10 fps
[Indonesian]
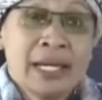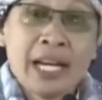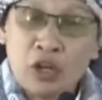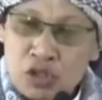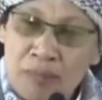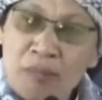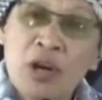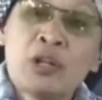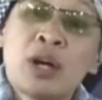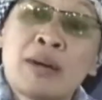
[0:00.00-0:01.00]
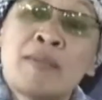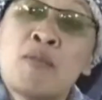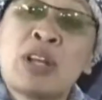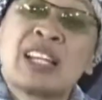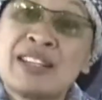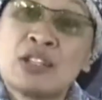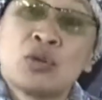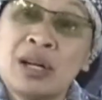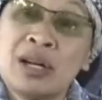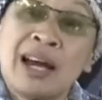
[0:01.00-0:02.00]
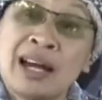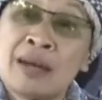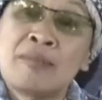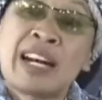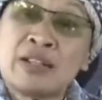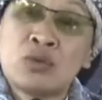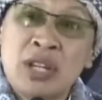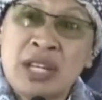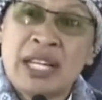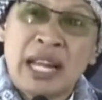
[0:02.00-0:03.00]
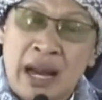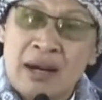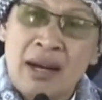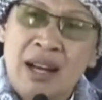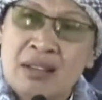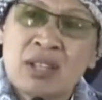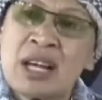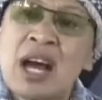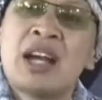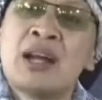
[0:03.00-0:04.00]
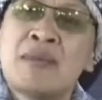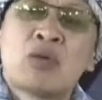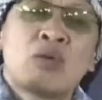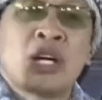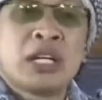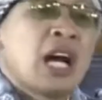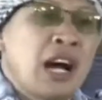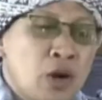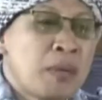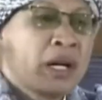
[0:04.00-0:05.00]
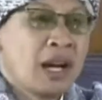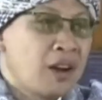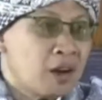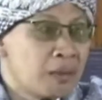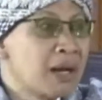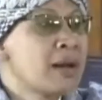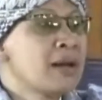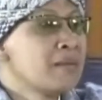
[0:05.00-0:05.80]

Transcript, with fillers: kalau sombong itu akan membuat racun akan meracuni diri anda sehingga anda melakukan keharaman-keharaman